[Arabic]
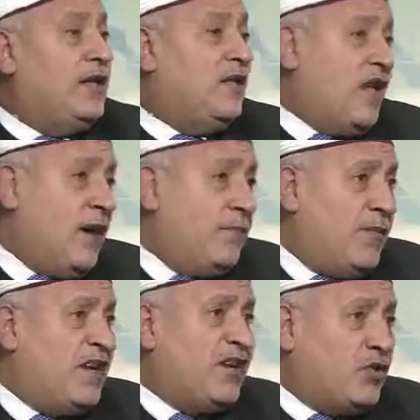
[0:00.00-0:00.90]
هذا نظام
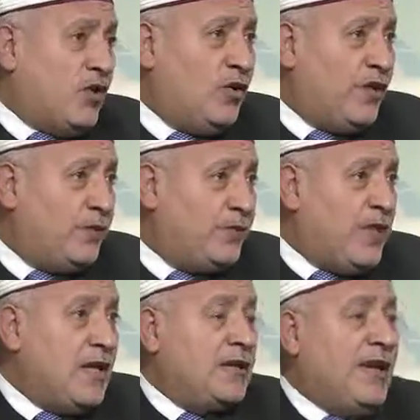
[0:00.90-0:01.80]
نعم. إلكتروني
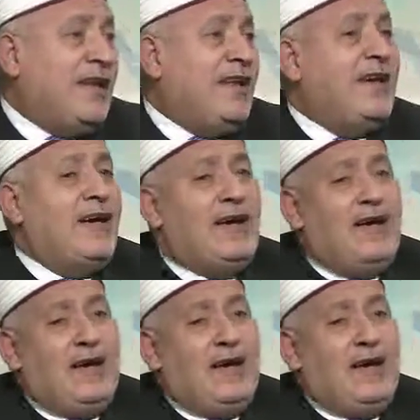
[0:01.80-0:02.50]
يعني أنا